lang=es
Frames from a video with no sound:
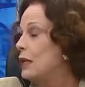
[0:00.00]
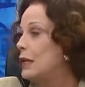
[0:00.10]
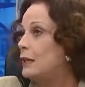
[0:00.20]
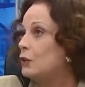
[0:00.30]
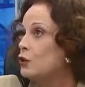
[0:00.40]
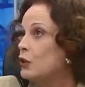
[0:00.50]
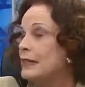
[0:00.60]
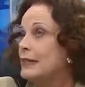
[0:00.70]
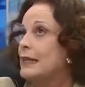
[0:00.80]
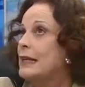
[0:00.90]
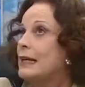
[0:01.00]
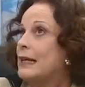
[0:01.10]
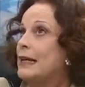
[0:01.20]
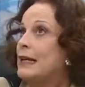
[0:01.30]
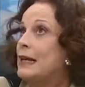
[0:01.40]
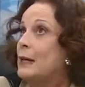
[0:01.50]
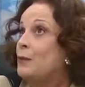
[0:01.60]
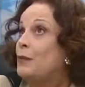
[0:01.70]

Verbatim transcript: Mm. Entonces, eh,